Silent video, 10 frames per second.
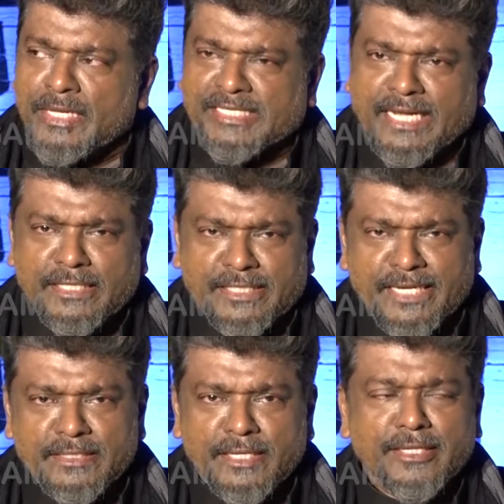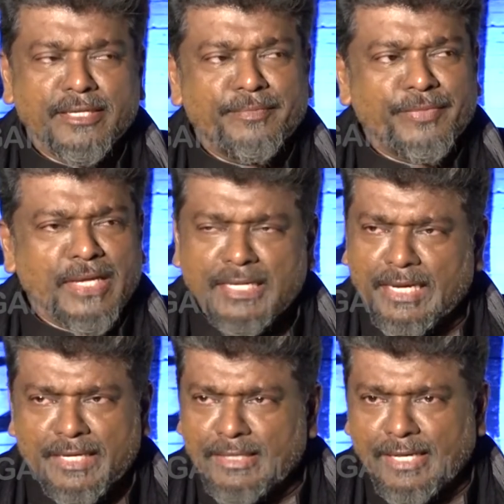சைடு ஸ்டேஜில் இருந்து அது
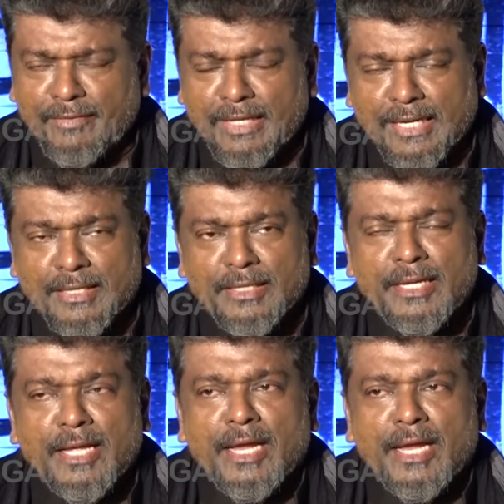யாருக்கும் தெரியவே தெரியாது